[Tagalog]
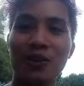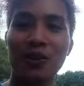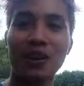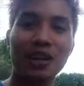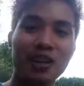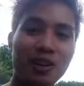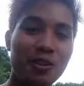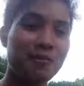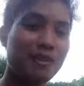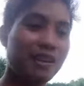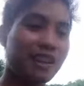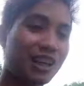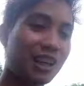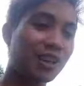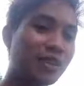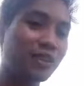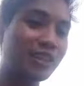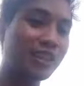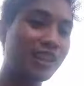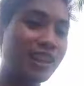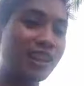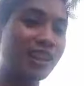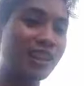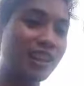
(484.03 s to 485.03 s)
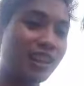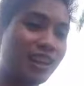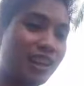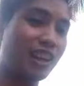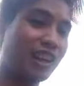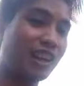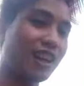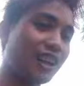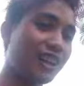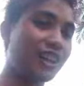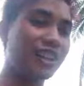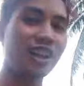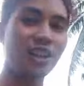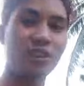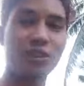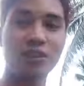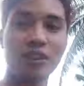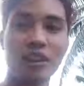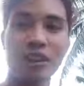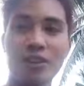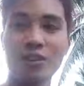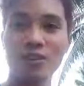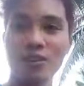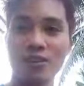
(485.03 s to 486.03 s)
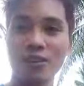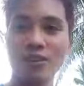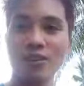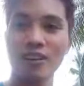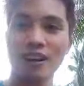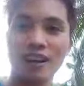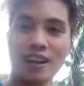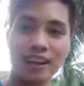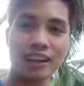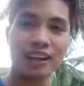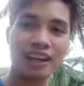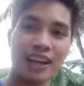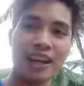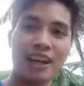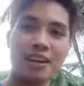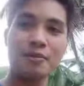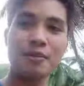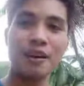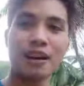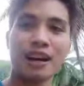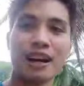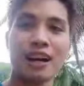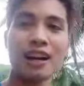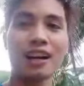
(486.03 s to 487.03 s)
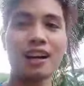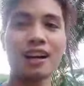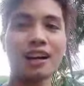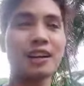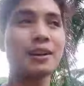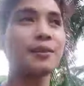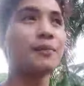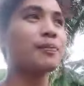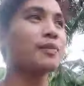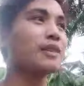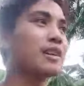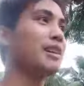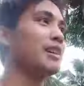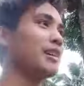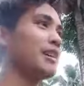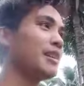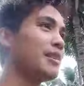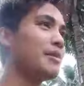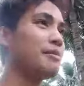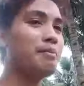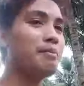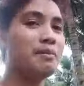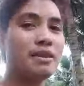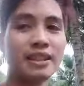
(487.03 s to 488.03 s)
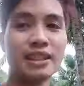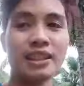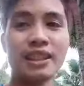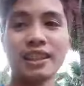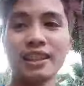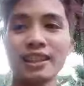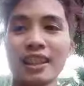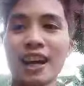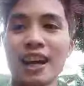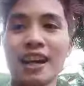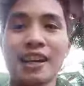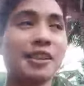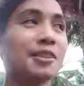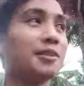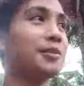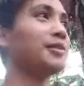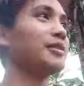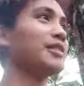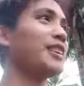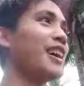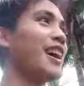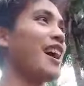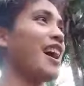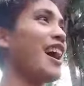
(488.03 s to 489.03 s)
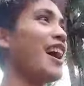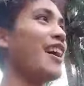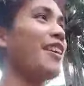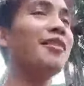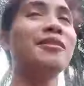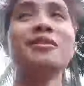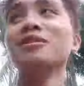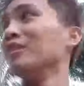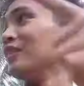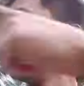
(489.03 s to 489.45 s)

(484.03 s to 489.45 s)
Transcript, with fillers: So ayun mga karoder, andito na yung aking mga bisita. Ha?